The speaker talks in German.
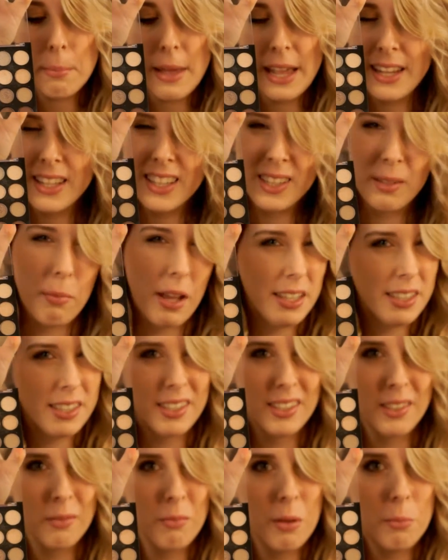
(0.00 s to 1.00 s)
MAC ist
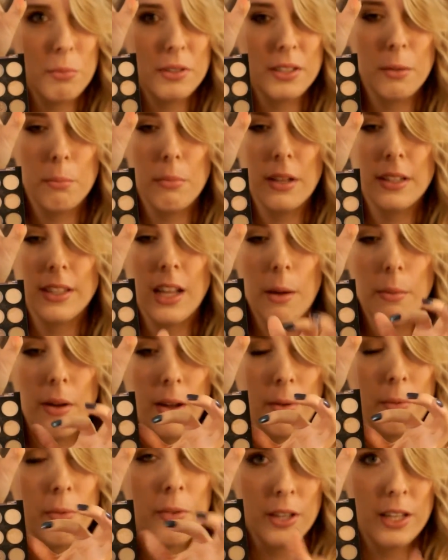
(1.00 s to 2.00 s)
meistens immer ein bisschen besser,
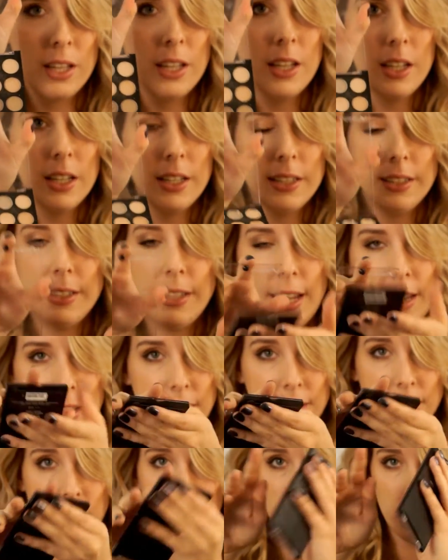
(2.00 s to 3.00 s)
aber der
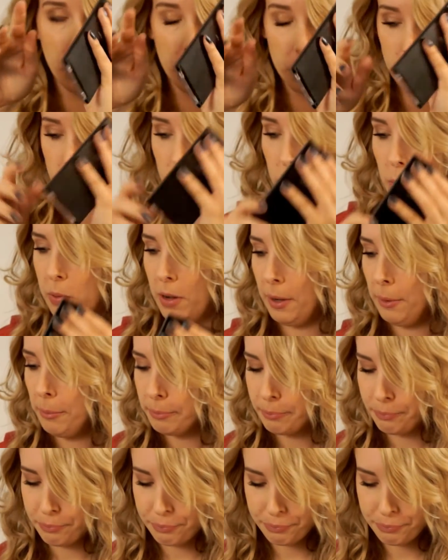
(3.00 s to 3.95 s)
hier ist auch super.